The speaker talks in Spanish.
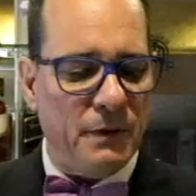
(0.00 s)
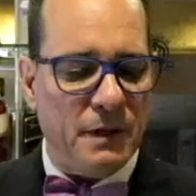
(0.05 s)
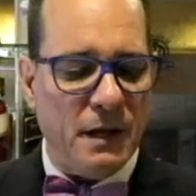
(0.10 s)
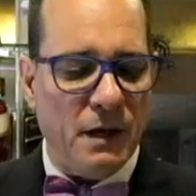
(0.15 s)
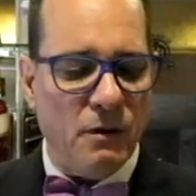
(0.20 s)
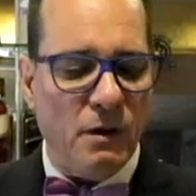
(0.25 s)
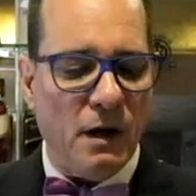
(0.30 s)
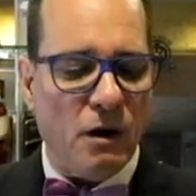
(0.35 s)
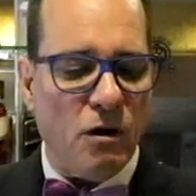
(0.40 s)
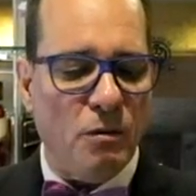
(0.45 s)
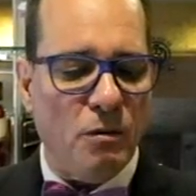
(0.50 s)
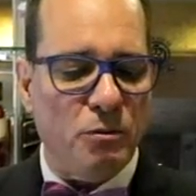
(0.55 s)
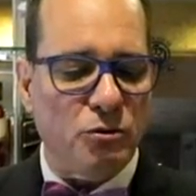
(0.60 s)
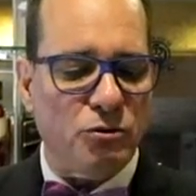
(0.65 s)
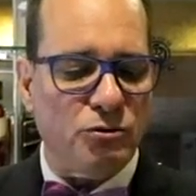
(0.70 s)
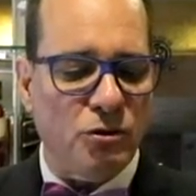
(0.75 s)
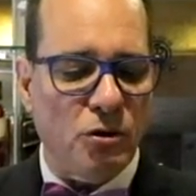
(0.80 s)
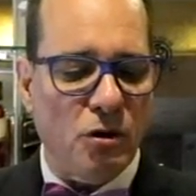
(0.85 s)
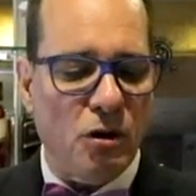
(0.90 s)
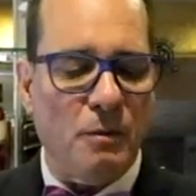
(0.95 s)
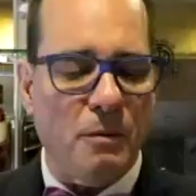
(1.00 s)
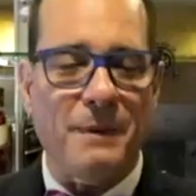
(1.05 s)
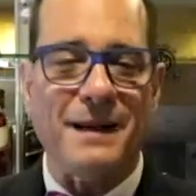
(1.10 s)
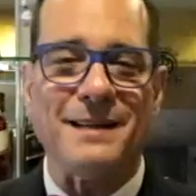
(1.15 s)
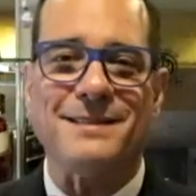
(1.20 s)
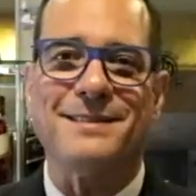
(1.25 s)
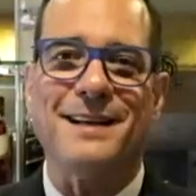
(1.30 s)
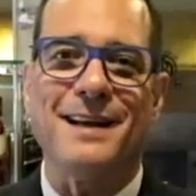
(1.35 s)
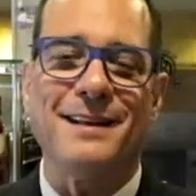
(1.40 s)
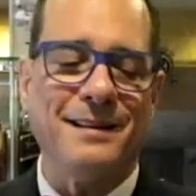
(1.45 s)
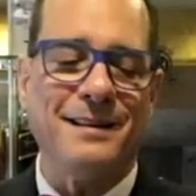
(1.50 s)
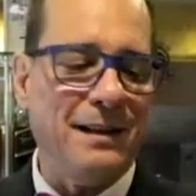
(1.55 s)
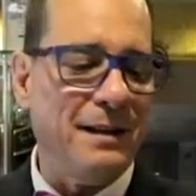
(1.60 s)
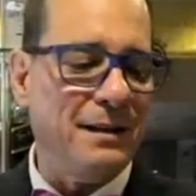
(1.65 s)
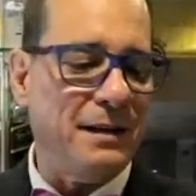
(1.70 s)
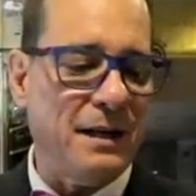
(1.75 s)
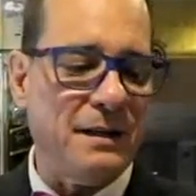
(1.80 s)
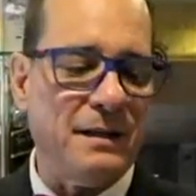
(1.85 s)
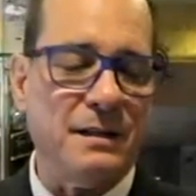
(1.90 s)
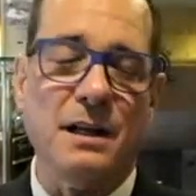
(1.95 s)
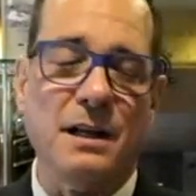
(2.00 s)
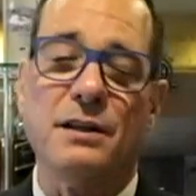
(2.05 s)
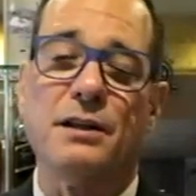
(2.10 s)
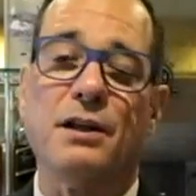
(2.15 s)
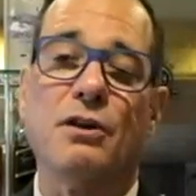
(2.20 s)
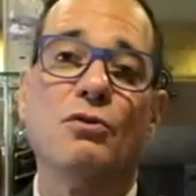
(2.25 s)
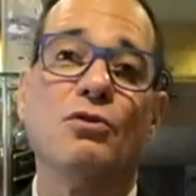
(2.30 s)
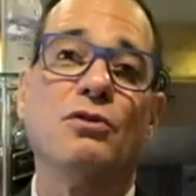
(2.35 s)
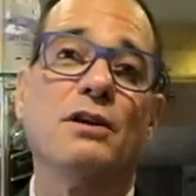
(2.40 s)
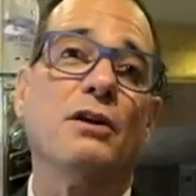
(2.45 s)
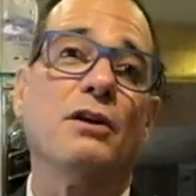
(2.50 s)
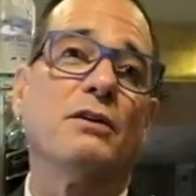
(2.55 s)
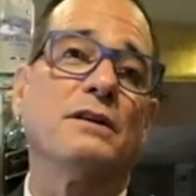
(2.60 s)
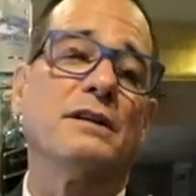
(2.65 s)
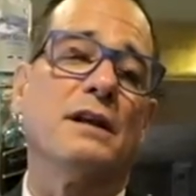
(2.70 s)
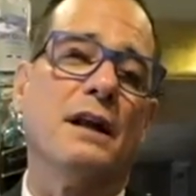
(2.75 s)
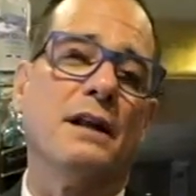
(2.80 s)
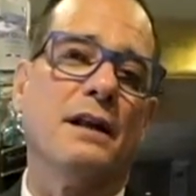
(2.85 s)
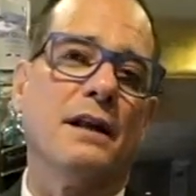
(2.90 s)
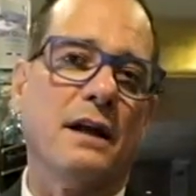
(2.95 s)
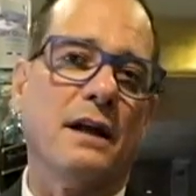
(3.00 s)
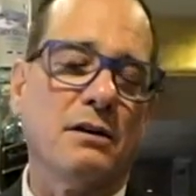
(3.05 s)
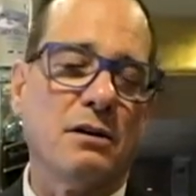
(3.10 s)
tiene una combustión bastante interesante y tiene un tiro excelente,